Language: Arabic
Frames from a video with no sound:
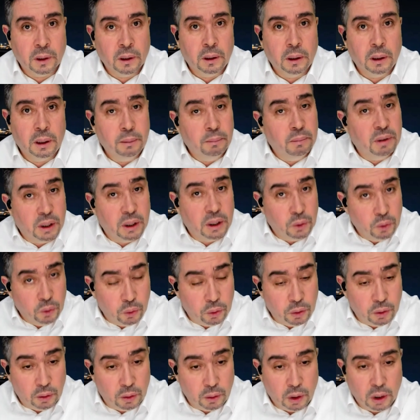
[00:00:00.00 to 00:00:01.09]
لما
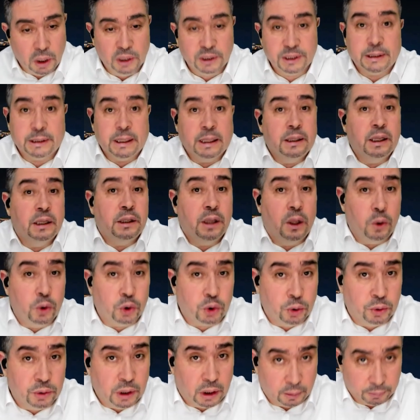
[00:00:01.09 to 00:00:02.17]
كانوا اصطادات هذا
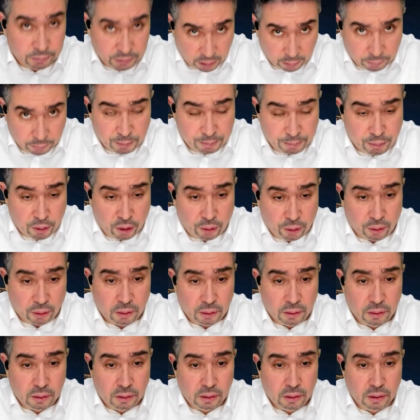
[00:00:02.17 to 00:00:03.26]
شكون دارهم دارهم تبون
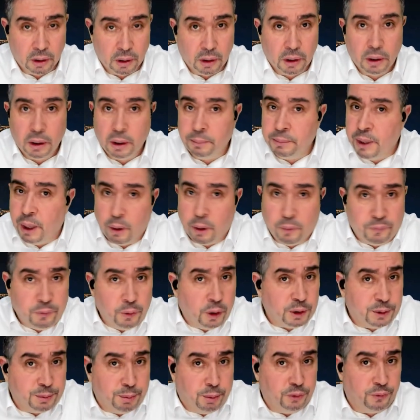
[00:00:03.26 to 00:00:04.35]
داروا في
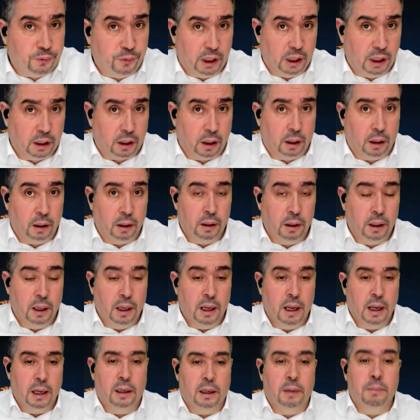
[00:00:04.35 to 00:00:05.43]
وقت بوتفليقه
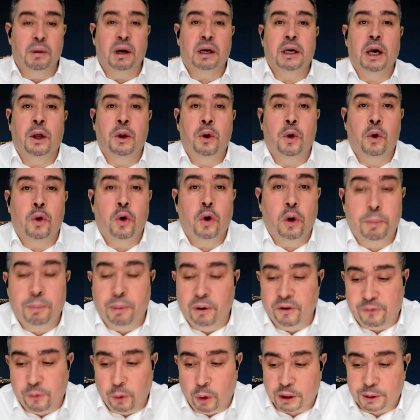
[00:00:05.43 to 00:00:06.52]
لما كانوا يقول
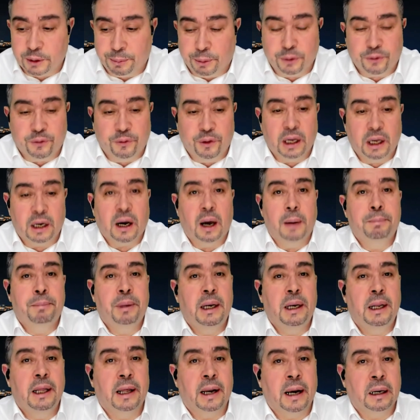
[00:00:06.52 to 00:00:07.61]
في وقت بوتفليقه
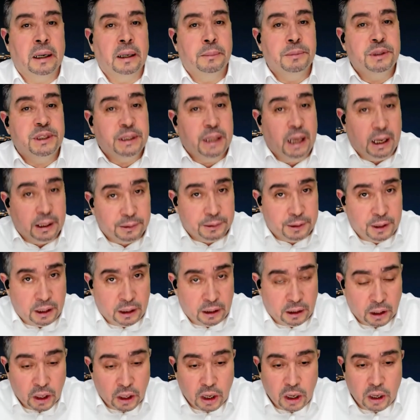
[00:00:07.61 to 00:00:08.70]
باللي رانا
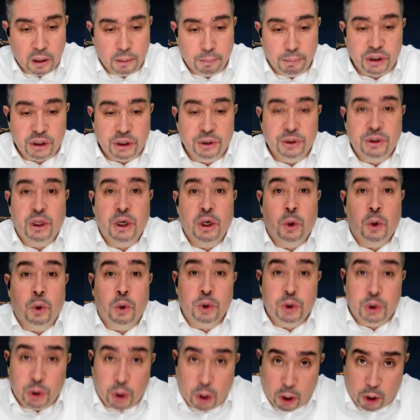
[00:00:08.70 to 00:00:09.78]
مستعدين باش نديروا
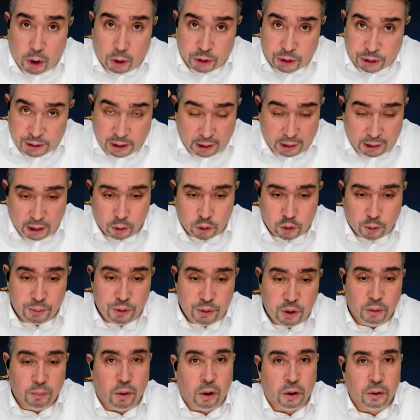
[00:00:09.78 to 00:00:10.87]
زوج تاع لا كوب دي
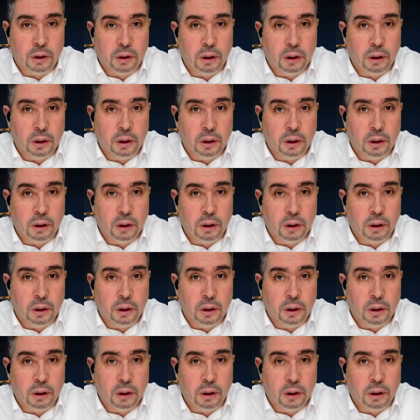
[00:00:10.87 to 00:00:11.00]
موند